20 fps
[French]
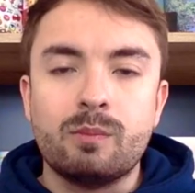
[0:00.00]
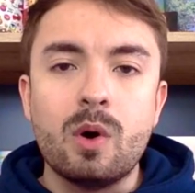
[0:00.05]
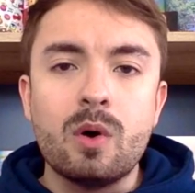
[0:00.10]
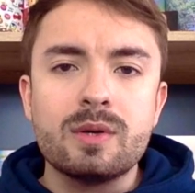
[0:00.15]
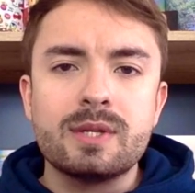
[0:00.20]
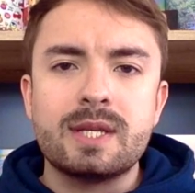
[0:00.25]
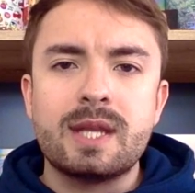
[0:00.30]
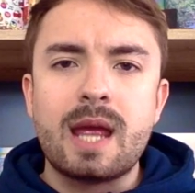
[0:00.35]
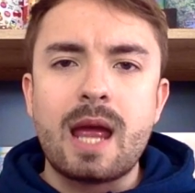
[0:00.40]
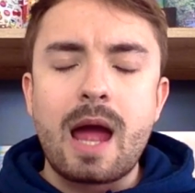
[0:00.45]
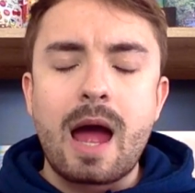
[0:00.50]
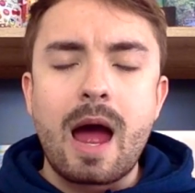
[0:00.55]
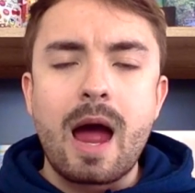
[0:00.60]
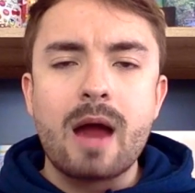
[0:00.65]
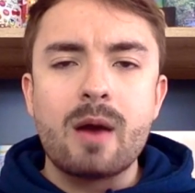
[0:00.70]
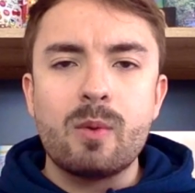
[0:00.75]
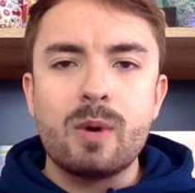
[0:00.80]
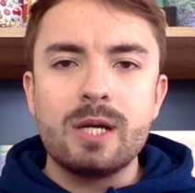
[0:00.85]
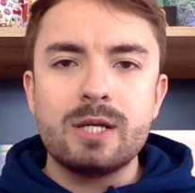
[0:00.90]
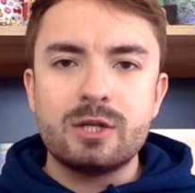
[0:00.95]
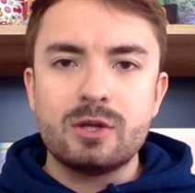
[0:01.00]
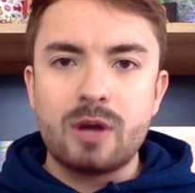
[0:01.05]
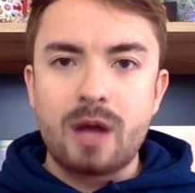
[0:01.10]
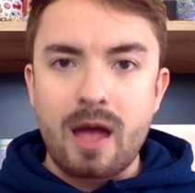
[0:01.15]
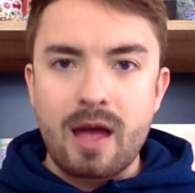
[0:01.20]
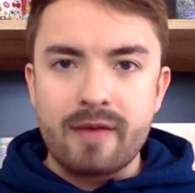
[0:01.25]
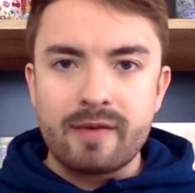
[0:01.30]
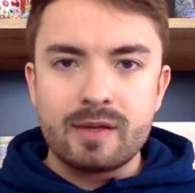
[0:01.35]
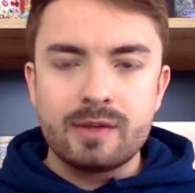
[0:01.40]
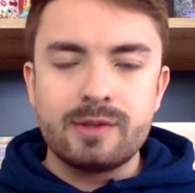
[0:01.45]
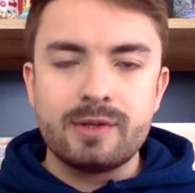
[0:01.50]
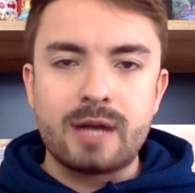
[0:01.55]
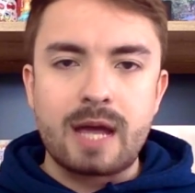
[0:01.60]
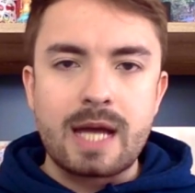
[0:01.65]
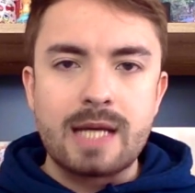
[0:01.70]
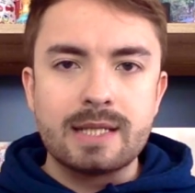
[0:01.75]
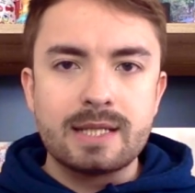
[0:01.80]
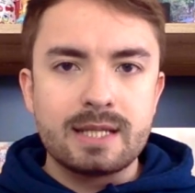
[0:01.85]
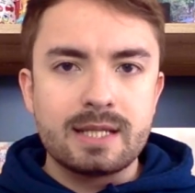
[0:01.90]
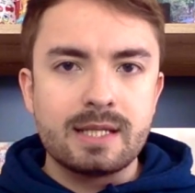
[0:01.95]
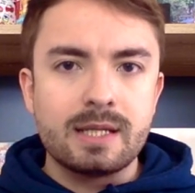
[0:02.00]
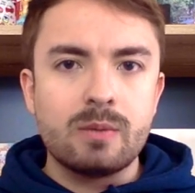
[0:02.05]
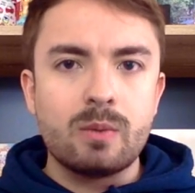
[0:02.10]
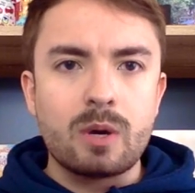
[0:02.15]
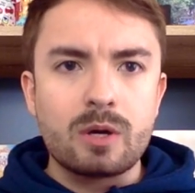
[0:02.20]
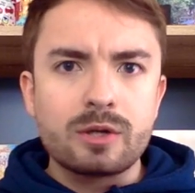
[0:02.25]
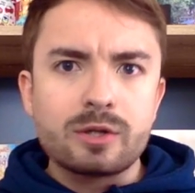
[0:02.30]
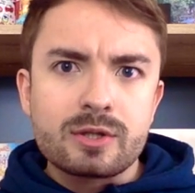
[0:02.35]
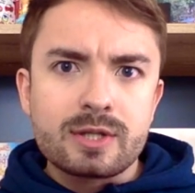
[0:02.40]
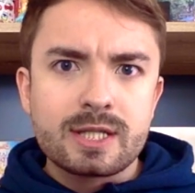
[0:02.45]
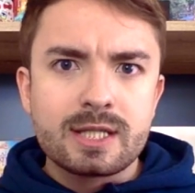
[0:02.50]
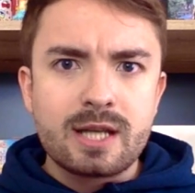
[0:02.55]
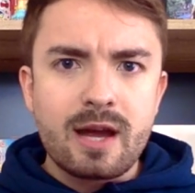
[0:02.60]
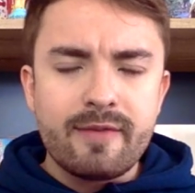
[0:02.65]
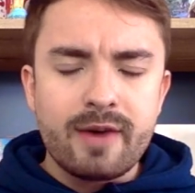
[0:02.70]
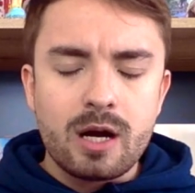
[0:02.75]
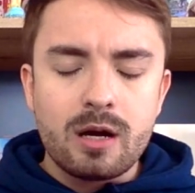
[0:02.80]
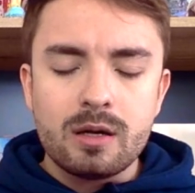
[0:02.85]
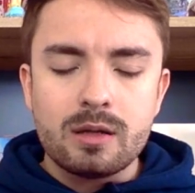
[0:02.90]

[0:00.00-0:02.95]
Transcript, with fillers: Bon, c'était Highway to Heaven de NCT 127.